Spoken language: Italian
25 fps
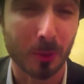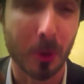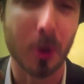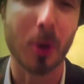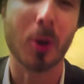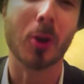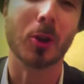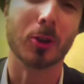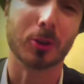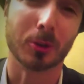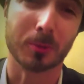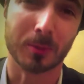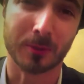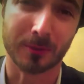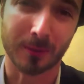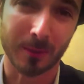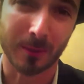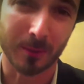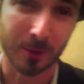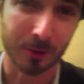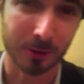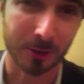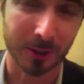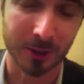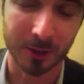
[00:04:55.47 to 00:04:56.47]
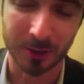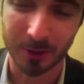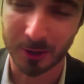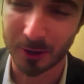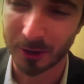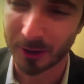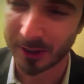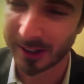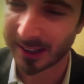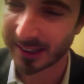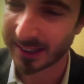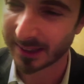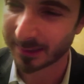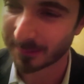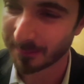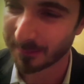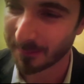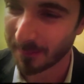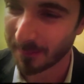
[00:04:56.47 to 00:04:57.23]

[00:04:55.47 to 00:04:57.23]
molto più famoso di noi,